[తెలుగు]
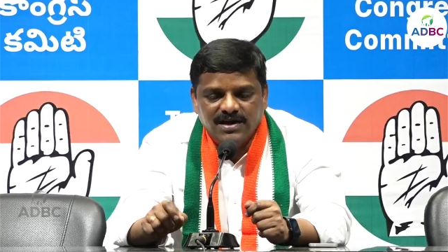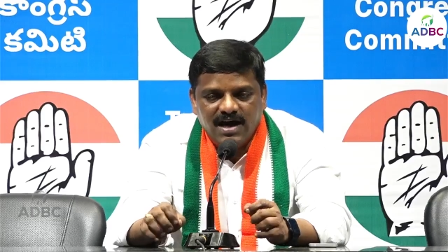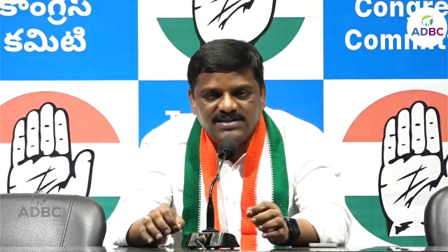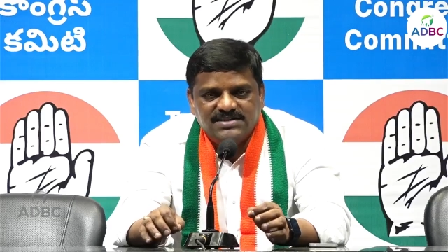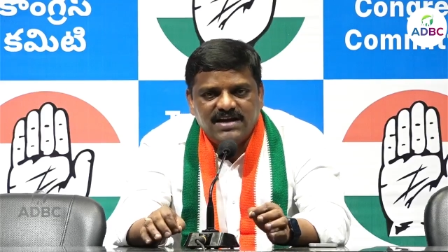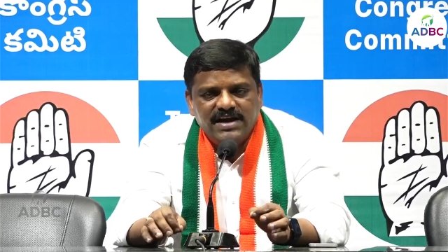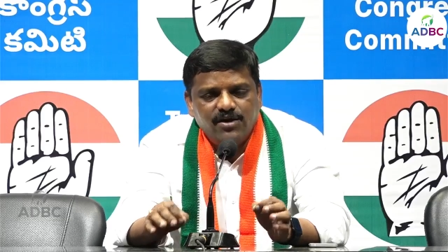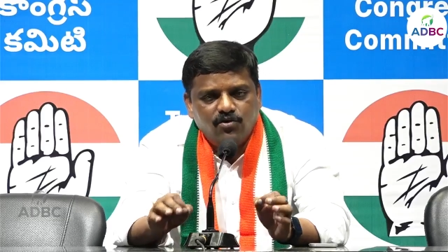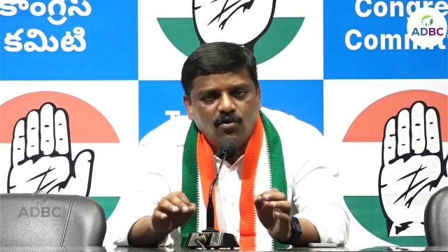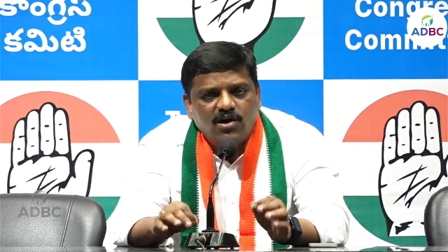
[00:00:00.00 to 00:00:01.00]
రాష్ట్రాన్ని
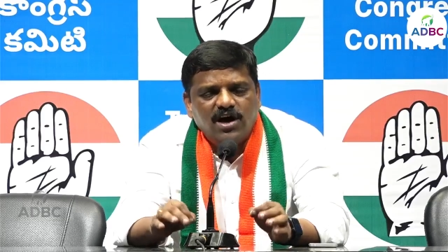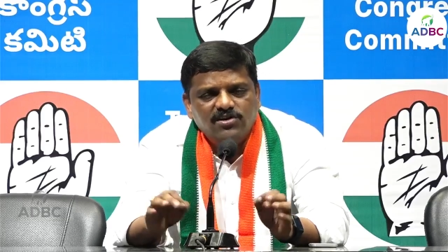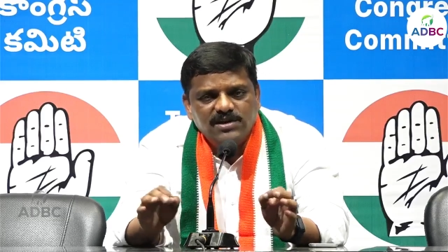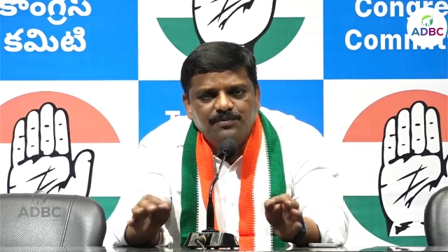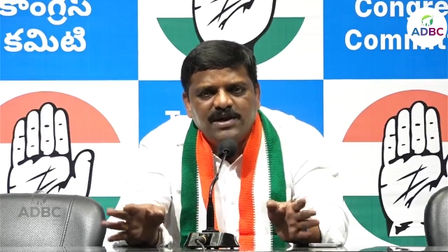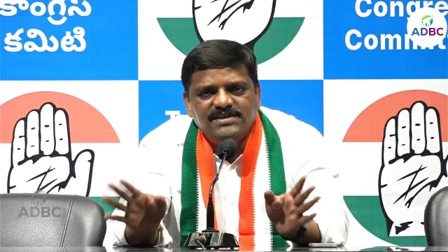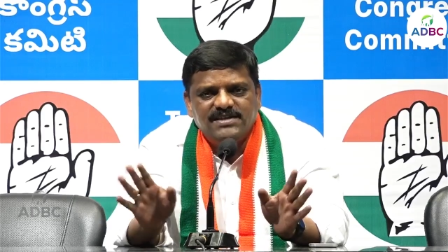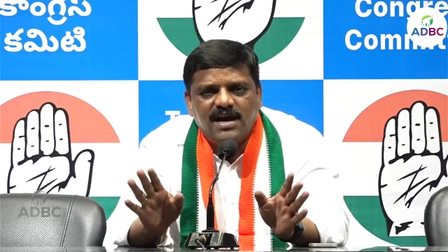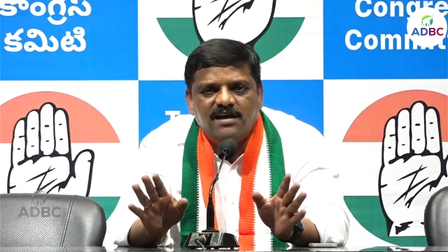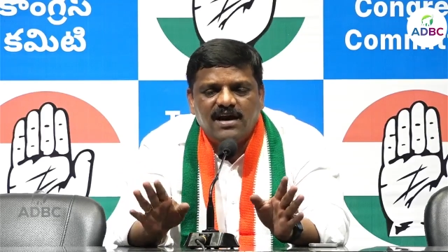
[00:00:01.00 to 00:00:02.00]
కుక్కలు చింపిన
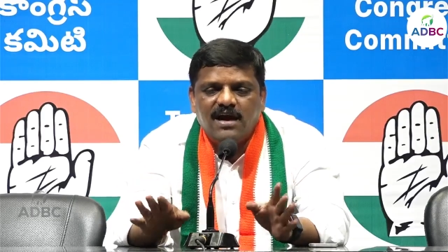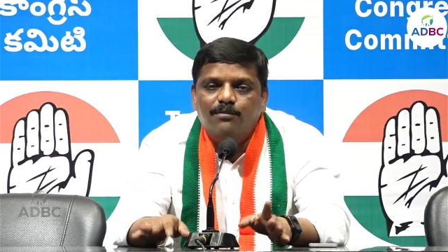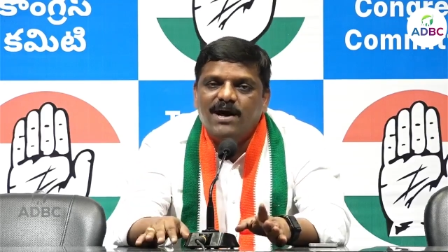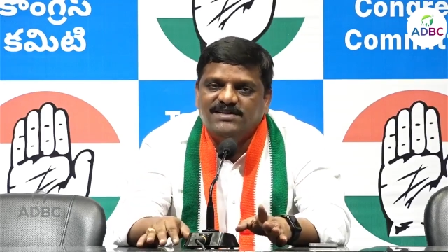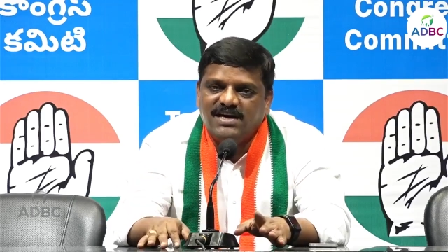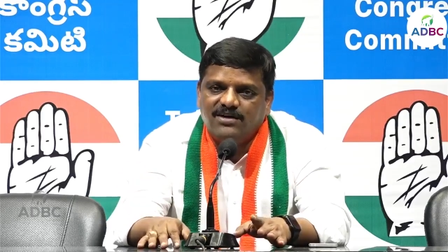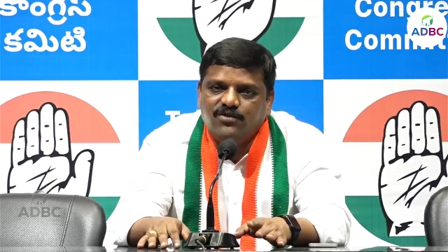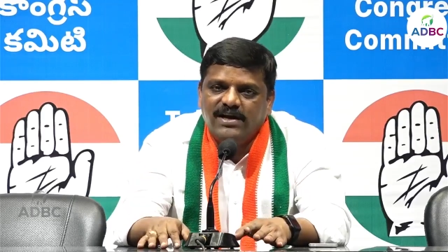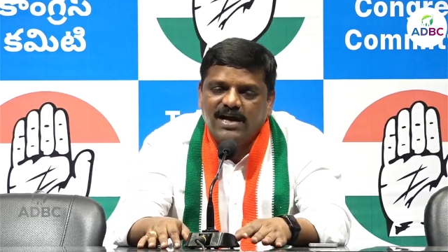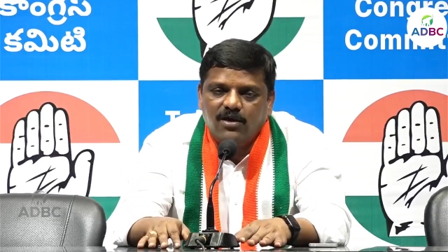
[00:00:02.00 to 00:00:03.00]
ఇస్తరాకు లాగా
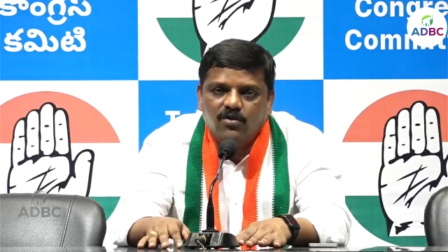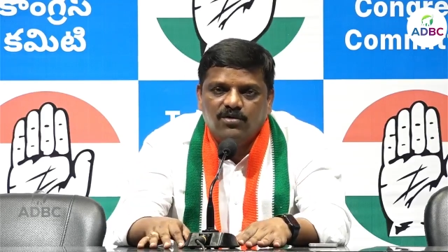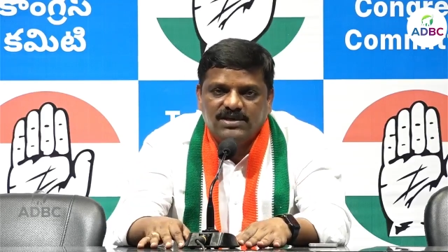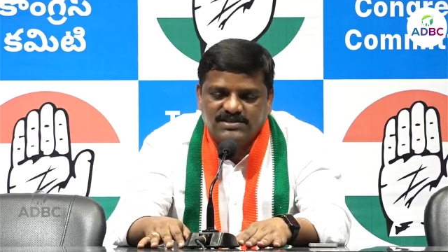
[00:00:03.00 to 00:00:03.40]
మార్చినటువంటి కలవగుండ్ల